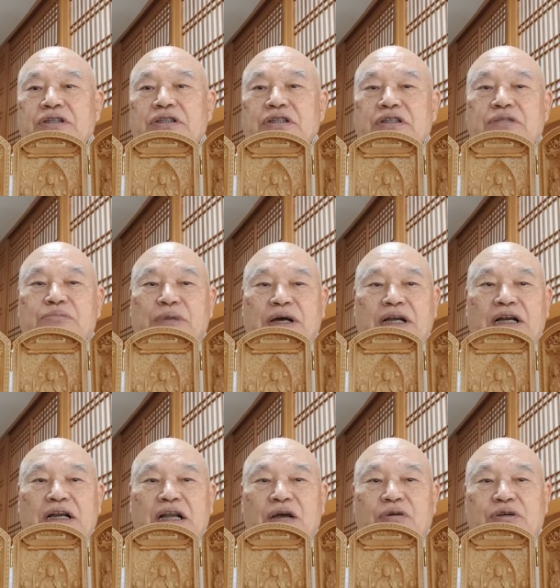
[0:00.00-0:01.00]
더
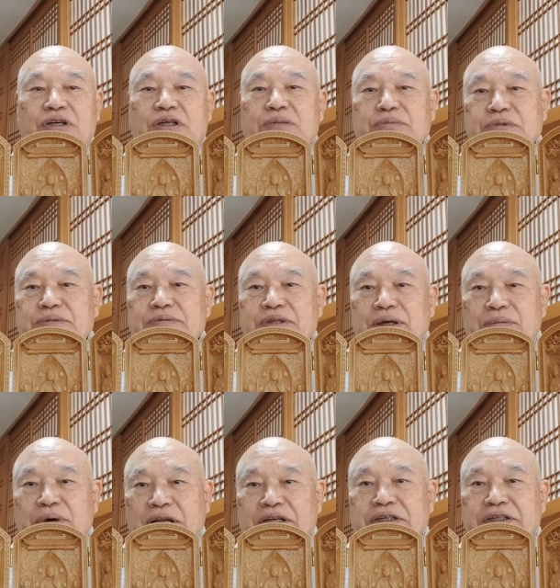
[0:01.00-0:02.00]
말할 나위
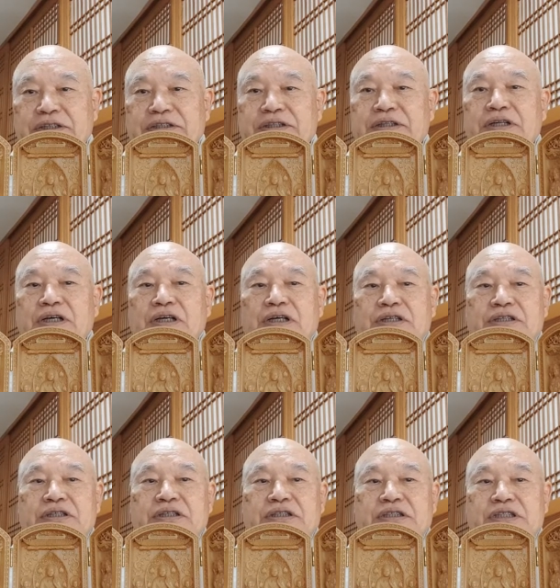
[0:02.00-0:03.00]
없습니다만은
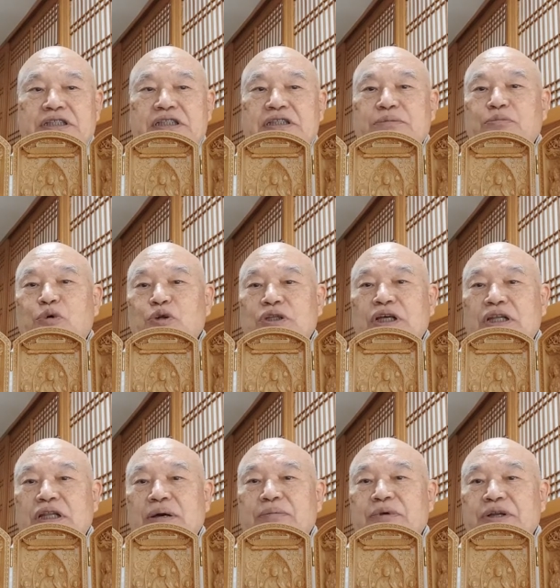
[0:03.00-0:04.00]
그렇지
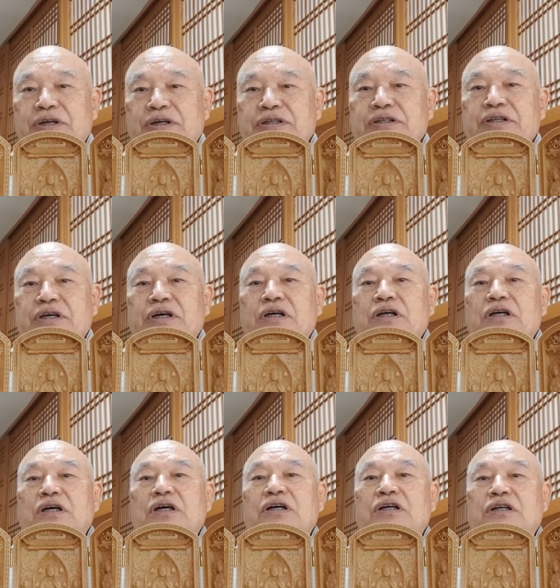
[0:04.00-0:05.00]
못하다면 은
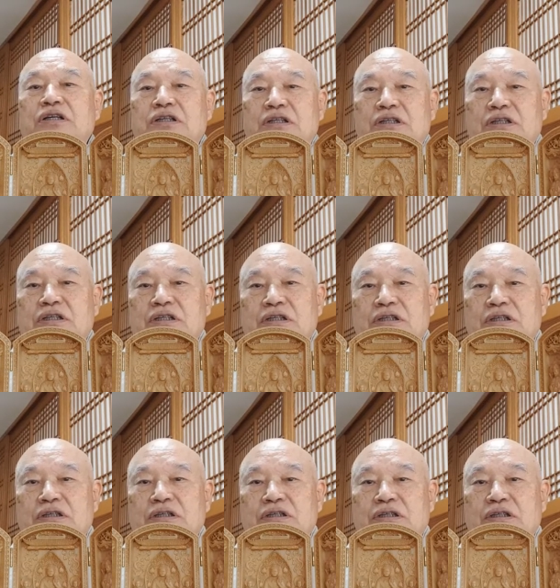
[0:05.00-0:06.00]

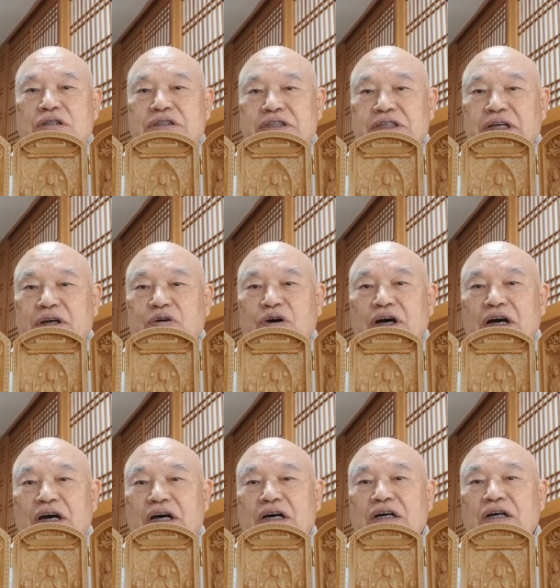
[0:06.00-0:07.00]
어,
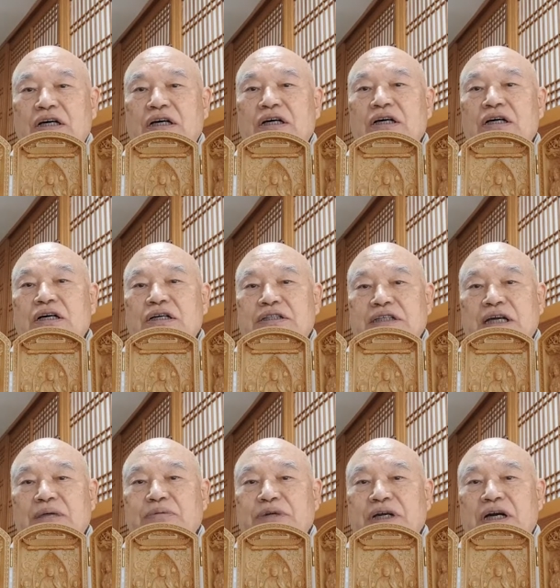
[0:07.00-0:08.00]
지혜와 어,
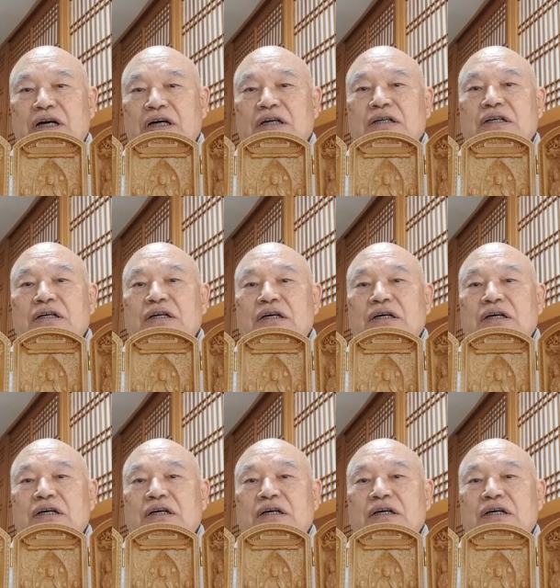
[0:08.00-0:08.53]
자비가